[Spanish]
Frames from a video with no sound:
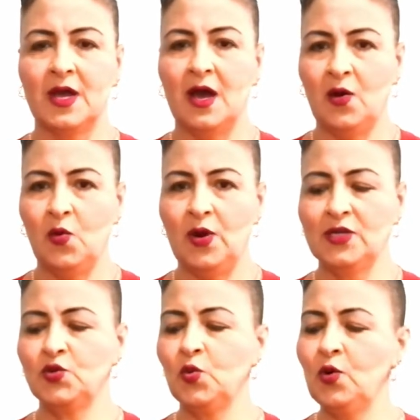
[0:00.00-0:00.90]
jabón
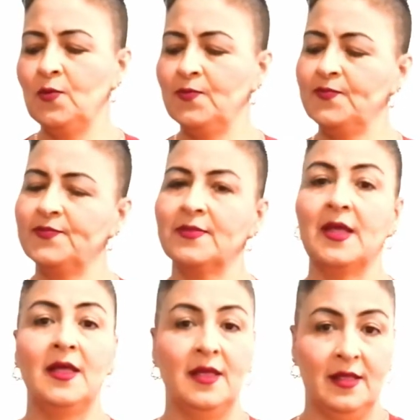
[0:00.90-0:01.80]
azul,
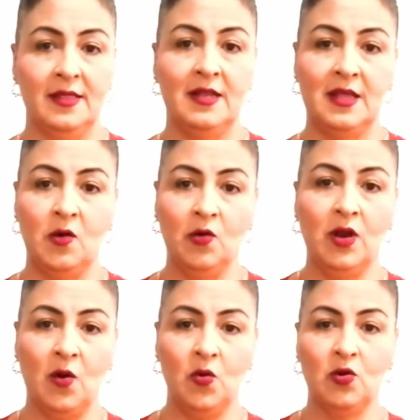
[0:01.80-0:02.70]
desde luego el
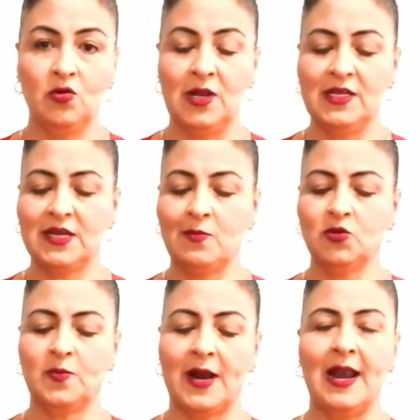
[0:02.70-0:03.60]
jabón que utilizamos
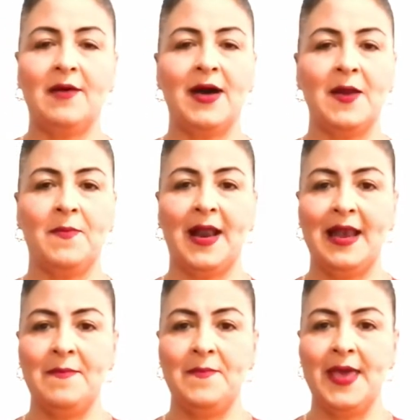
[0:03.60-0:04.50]
para lavar, para
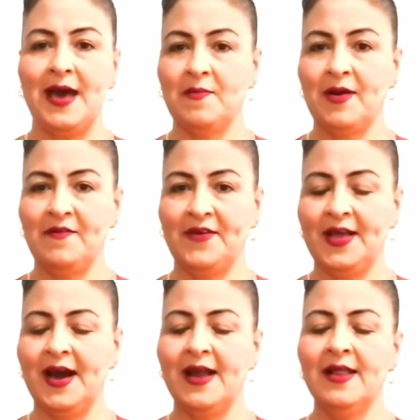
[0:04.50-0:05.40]
limpiar, para
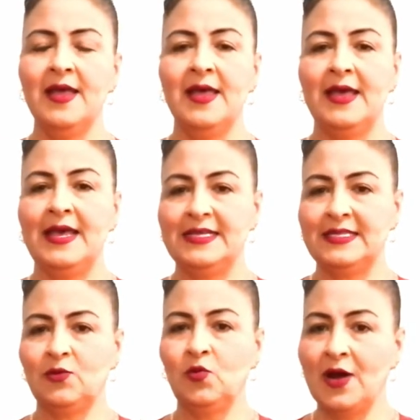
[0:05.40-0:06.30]
fregar,
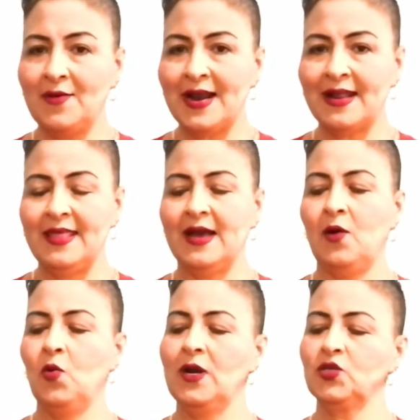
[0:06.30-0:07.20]
este, una barra de
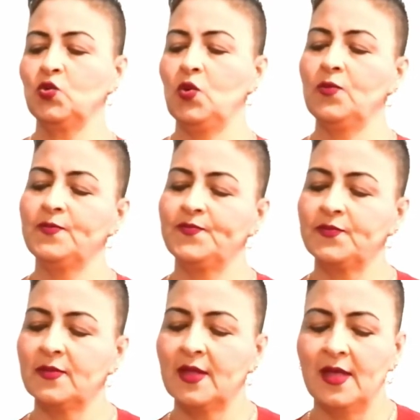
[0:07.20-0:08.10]
jabón azul.
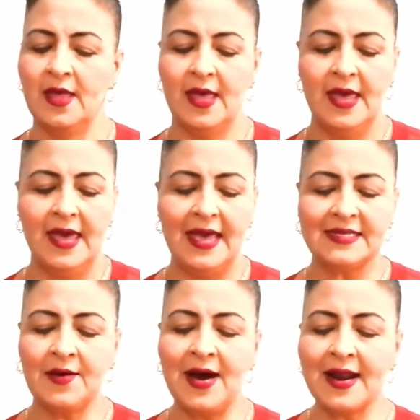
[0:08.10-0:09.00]

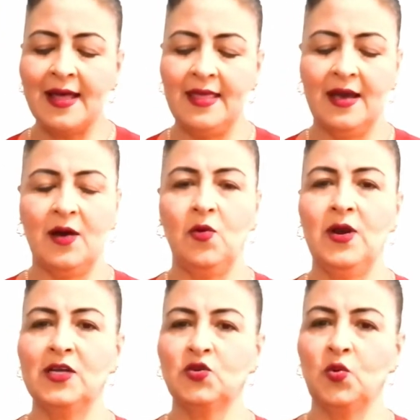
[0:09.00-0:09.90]
Esa barra de
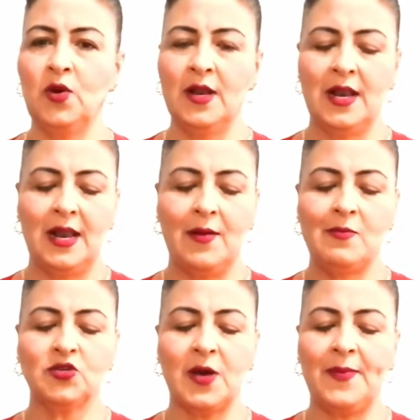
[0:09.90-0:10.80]
jabón azul la
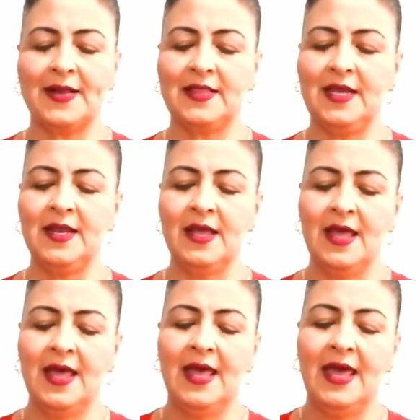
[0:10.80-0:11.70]
vamos a partir
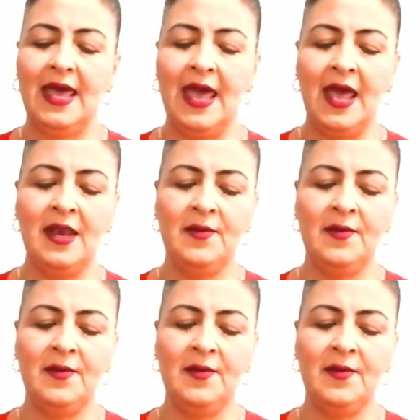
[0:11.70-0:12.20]
en